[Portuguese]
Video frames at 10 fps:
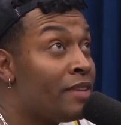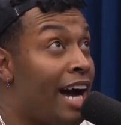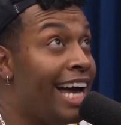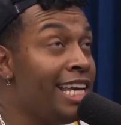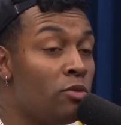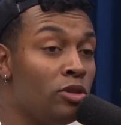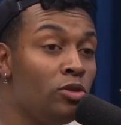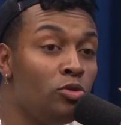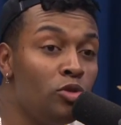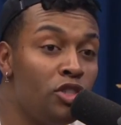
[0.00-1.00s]
Aí
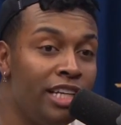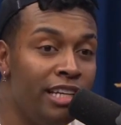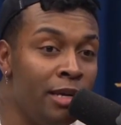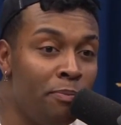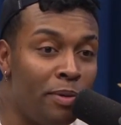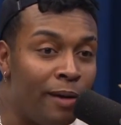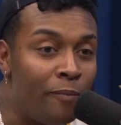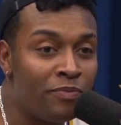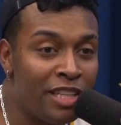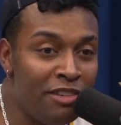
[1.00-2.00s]
quando tu te limpa
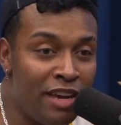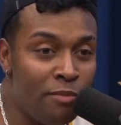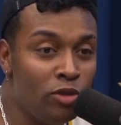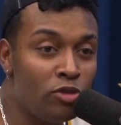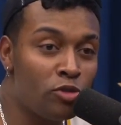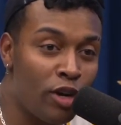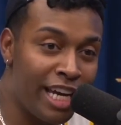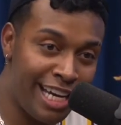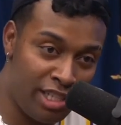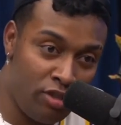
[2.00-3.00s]
e vem muito
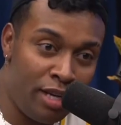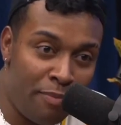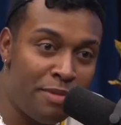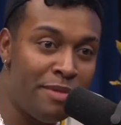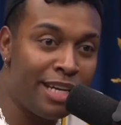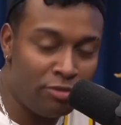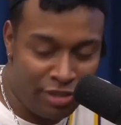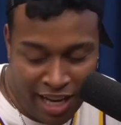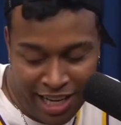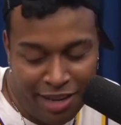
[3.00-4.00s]
escorregadio na primeira, tu
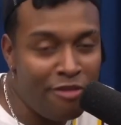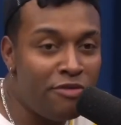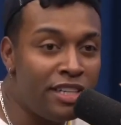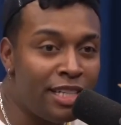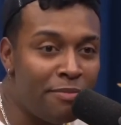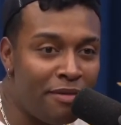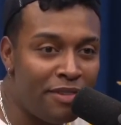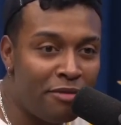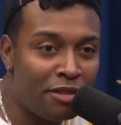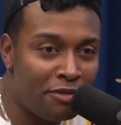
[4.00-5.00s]
dá aquela conferida para
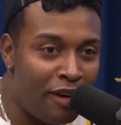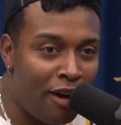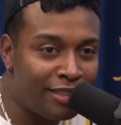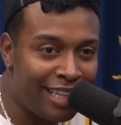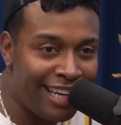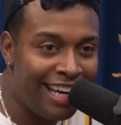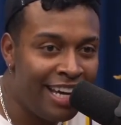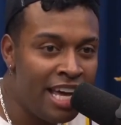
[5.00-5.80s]
ver quanto uhum. falta, né?